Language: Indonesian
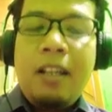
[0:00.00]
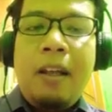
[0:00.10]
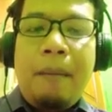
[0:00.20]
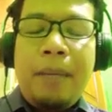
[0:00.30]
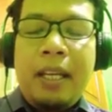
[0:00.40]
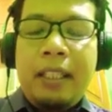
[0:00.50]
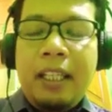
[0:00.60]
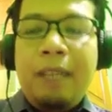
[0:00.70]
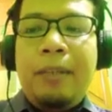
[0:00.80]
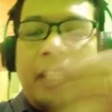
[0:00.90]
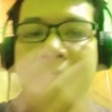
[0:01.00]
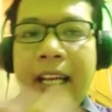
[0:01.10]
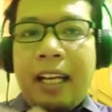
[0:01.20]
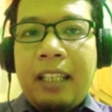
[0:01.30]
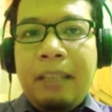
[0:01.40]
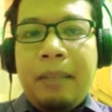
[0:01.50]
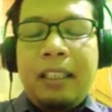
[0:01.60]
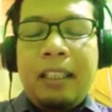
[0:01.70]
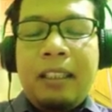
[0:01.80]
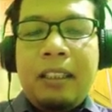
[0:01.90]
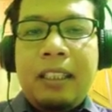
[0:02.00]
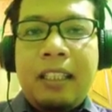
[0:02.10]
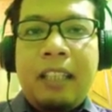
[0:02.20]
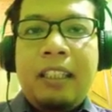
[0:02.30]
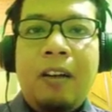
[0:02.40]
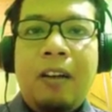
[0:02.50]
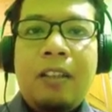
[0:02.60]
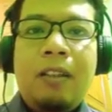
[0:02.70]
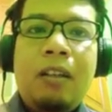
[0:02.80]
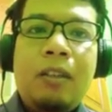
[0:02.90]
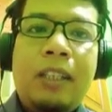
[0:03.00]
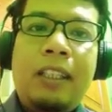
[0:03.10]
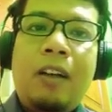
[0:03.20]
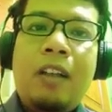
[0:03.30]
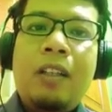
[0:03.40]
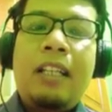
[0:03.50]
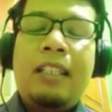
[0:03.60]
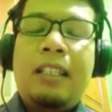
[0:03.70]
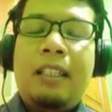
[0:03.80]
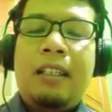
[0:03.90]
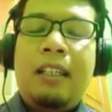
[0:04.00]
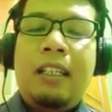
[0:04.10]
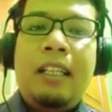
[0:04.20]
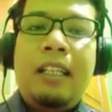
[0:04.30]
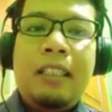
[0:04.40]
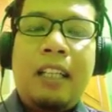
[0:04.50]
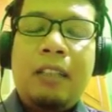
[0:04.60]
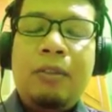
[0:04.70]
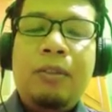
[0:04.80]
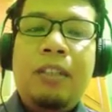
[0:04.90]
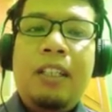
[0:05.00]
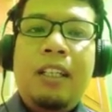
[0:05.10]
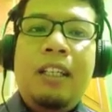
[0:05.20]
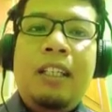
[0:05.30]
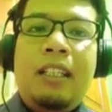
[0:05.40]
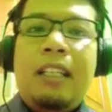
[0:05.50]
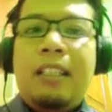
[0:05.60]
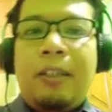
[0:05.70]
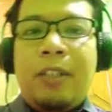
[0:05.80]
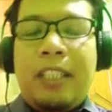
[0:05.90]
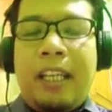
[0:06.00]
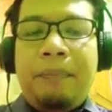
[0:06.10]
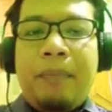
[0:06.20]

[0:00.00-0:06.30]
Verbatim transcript: berarti kemudian ada era di mana 3.0, 2.0 dan seter, uh, dan satu dan seterusnya.